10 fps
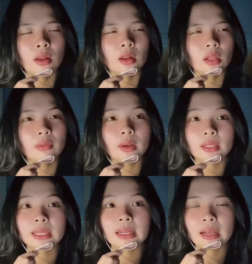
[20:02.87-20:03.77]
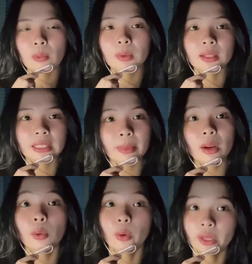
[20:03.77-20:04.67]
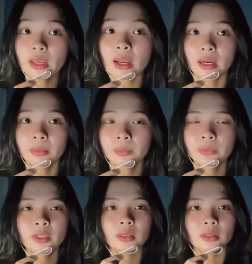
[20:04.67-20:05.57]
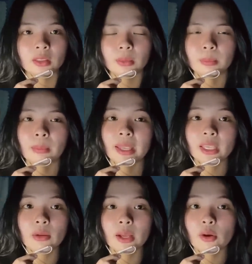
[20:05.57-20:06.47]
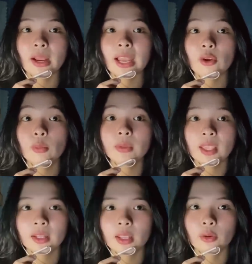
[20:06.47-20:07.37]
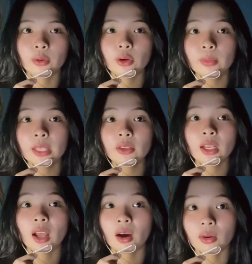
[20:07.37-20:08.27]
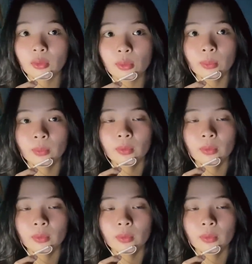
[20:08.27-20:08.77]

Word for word: đến cái phần ta đặt cọc là người ta bắt đầu hủy à thì mẹ kêu là con ra đốt nhang đi rồi đốt nhang cho anh họ luôn